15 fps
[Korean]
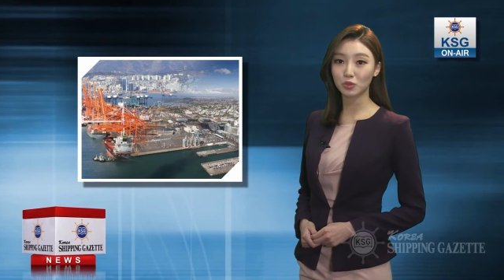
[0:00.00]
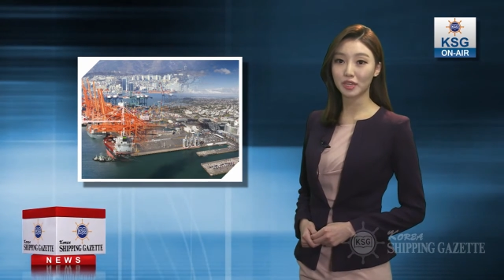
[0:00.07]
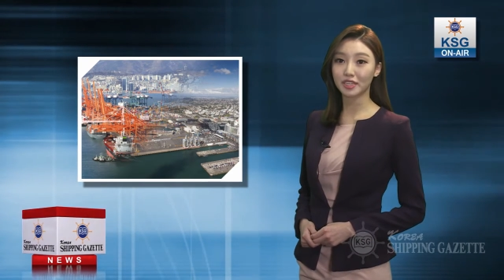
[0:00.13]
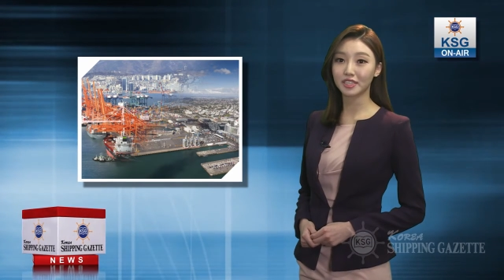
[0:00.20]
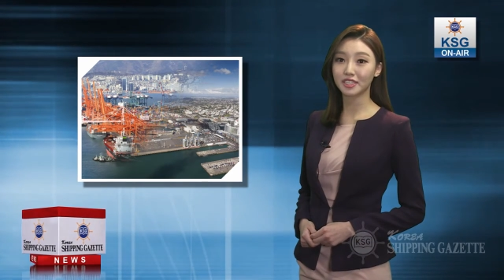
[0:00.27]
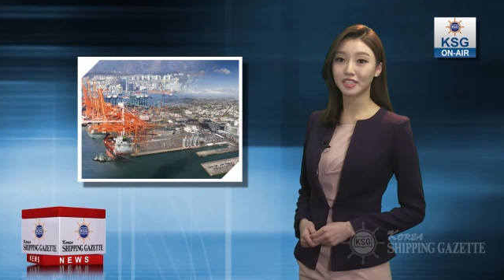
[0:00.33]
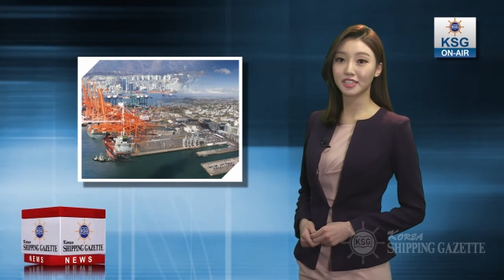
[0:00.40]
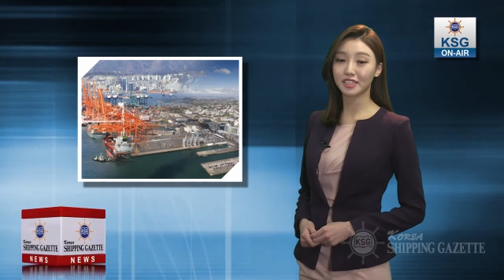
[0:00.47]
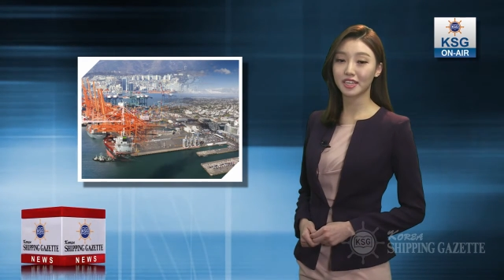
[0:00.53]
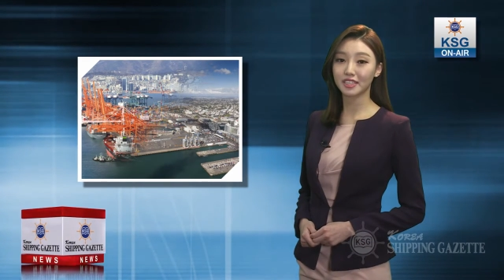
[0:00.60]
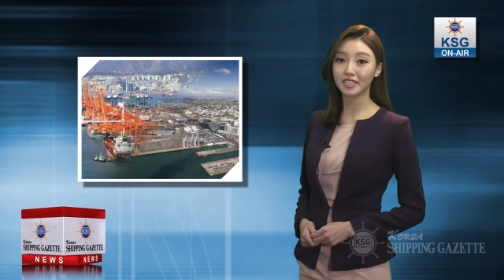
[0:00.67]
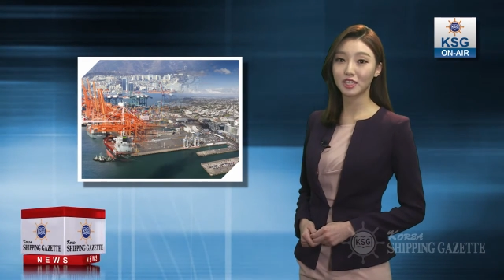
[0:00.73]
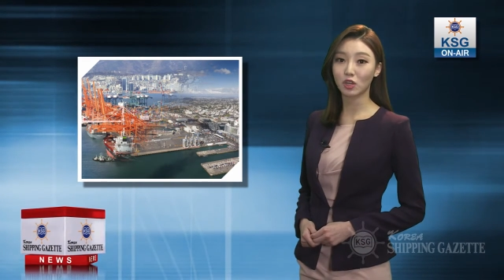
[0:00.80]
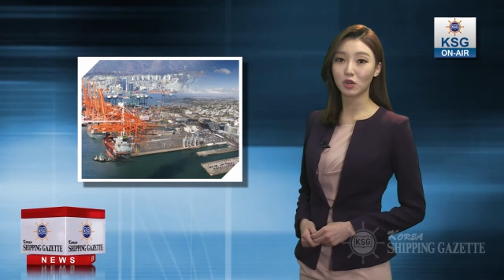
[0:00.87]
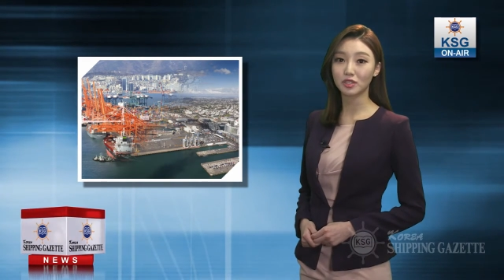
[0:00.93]
대기
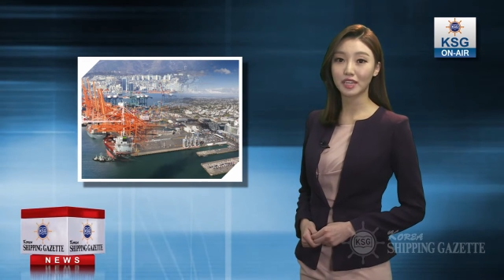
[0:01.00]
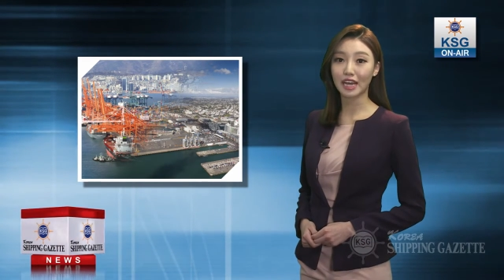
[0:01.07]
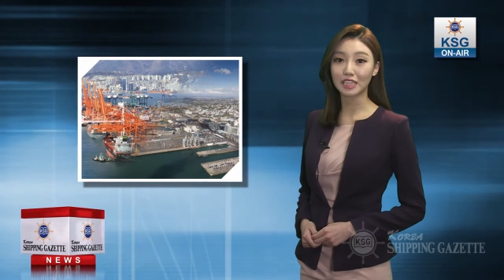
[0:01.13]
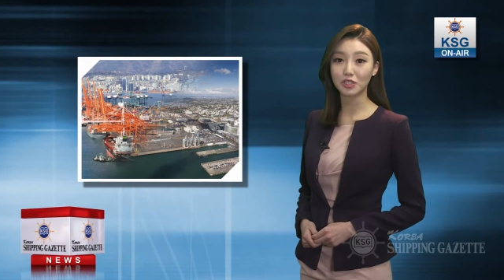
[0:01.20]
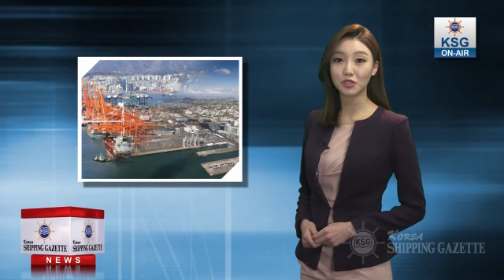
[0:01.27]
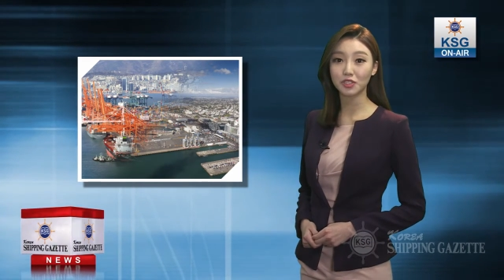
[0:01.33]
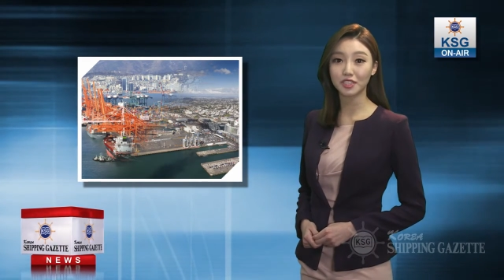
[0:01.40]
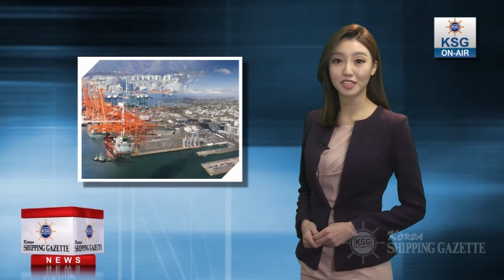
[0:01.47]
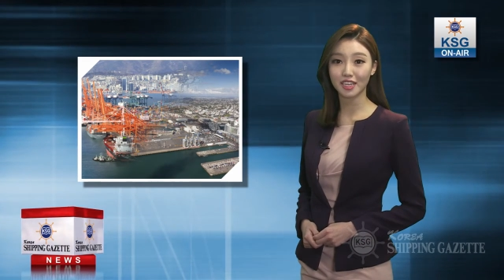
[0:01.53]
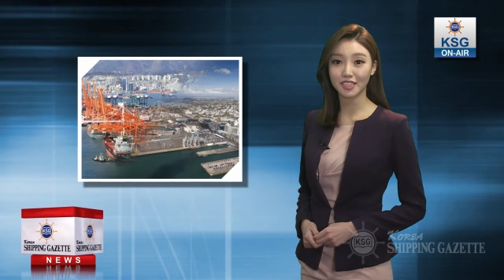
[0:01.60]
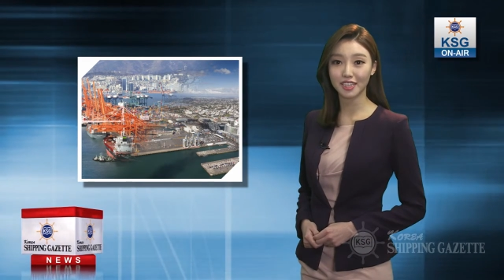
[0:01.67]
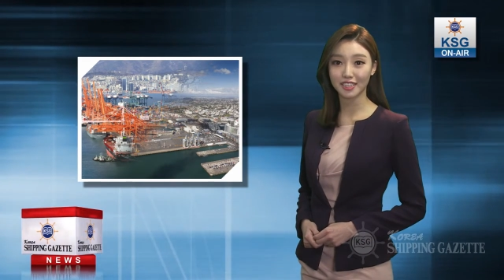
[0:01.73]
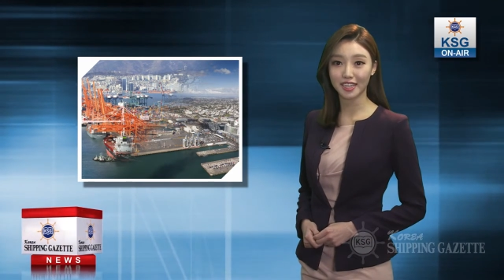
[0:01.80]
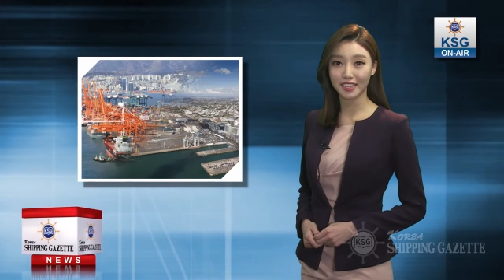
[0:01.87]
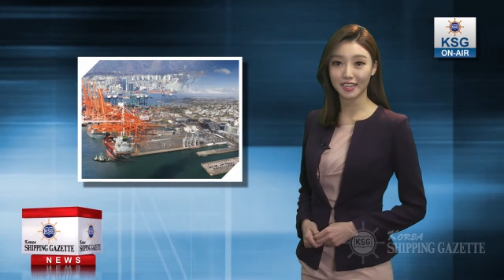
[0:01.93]
시간이 열다섯
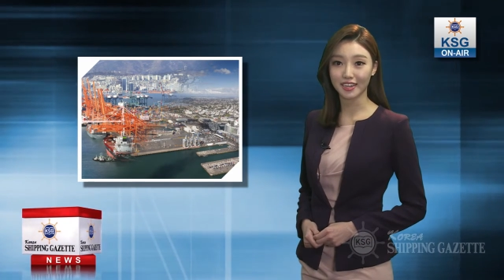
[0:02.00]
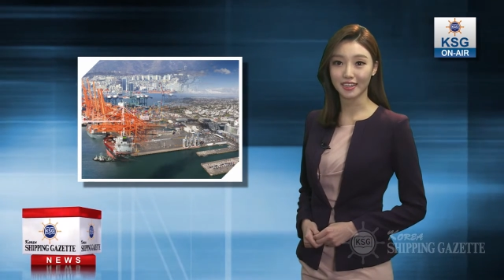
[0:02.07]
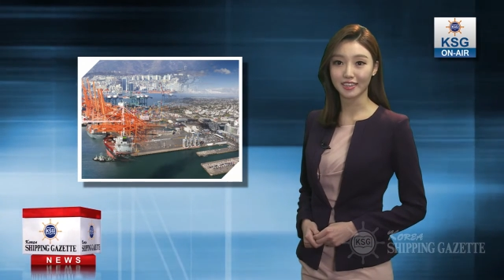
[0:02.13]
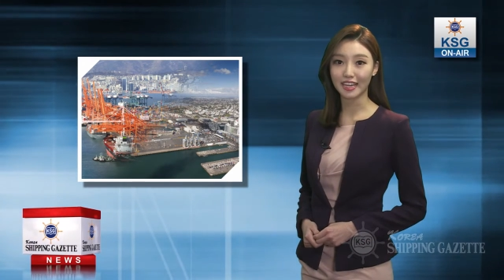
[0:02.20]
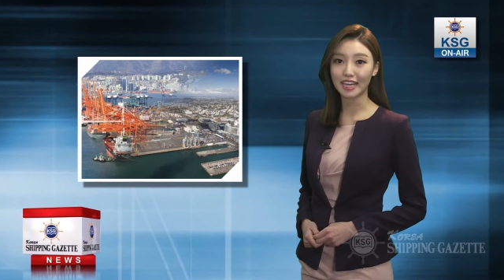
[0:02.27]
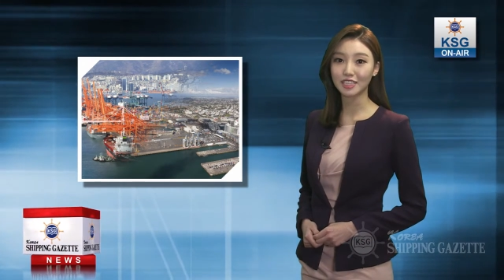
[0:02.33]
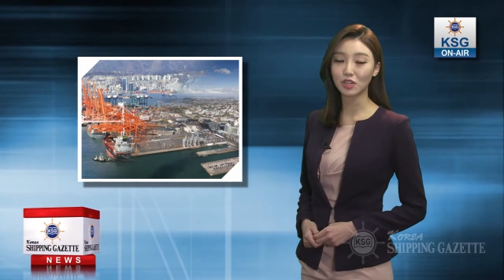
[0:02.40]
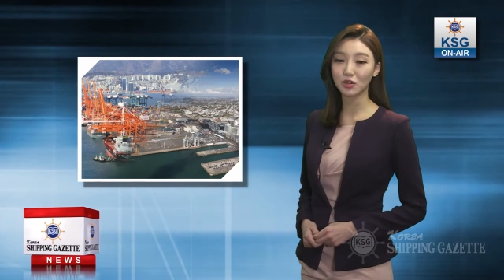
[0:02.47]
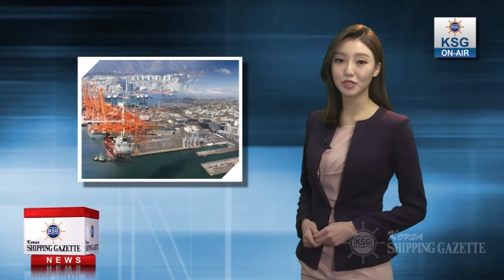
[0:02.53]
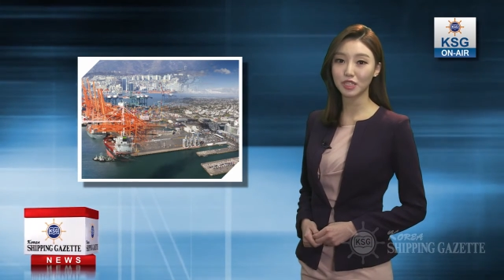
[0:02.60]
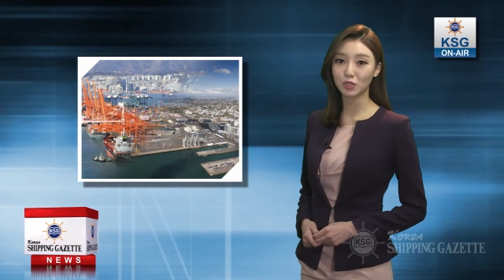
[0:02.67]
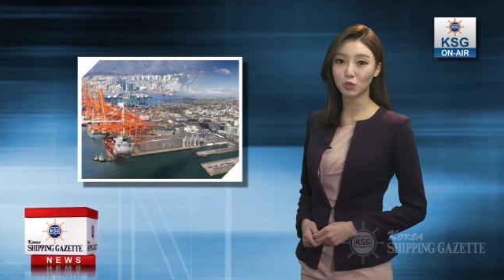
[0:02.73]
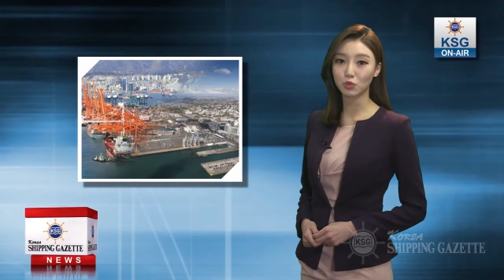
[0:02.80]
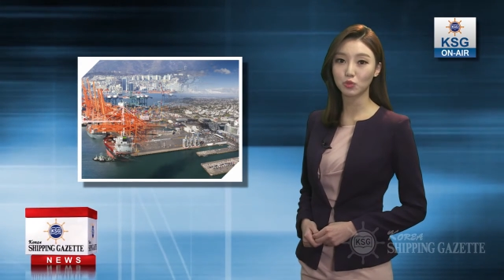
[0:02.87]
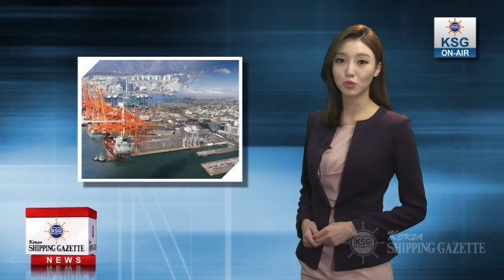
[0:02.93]
시간에 달해
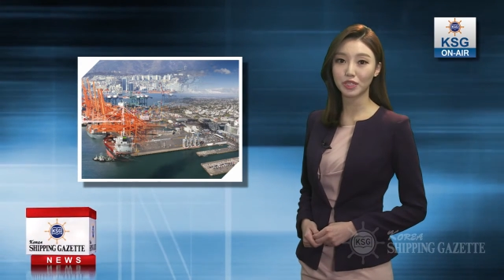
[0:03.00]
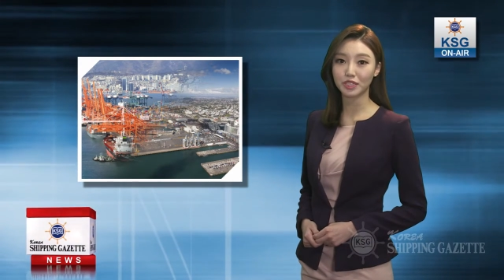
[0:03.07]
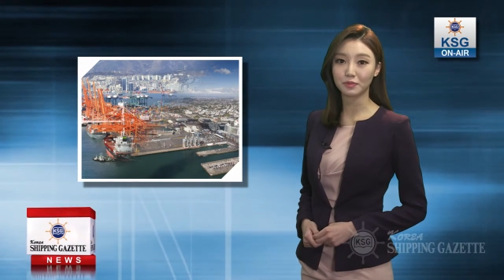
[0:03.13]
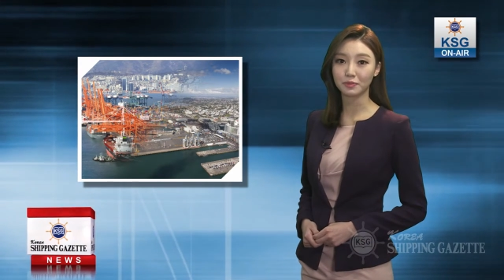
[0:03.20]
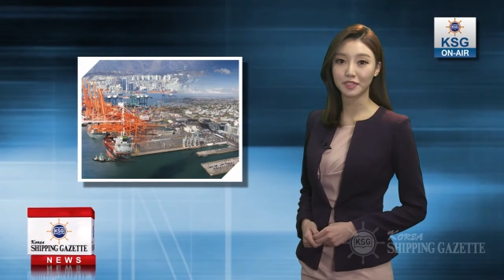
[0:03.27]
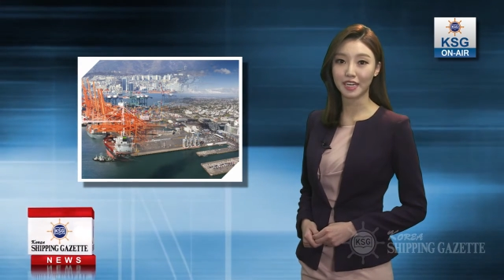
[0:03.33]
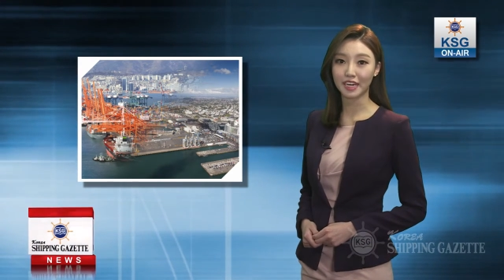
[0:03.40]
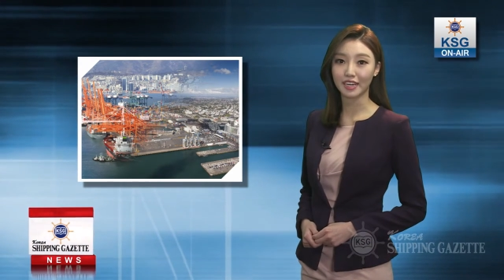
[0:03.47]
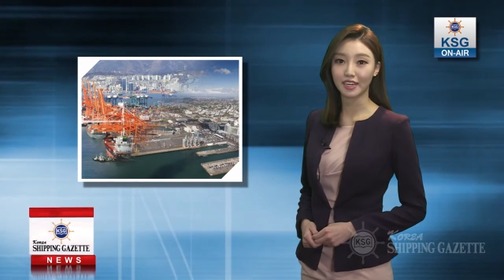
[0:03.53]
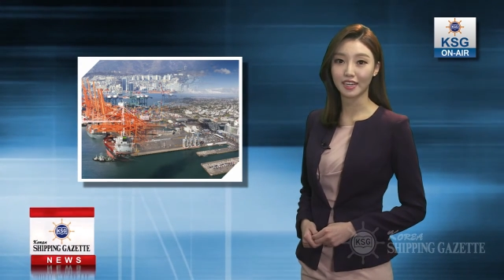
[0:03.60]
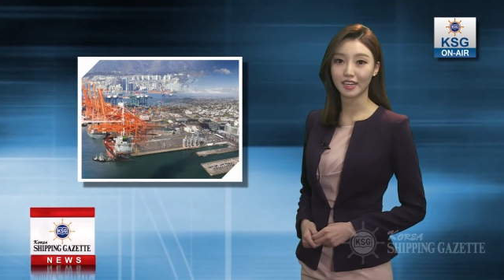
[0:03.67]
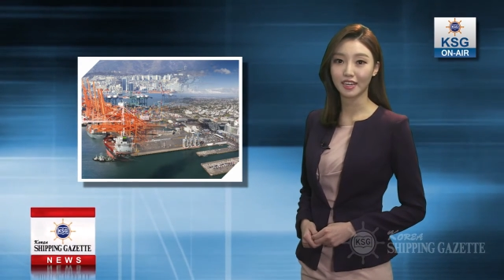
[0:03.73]
개선이 요구됐습니다.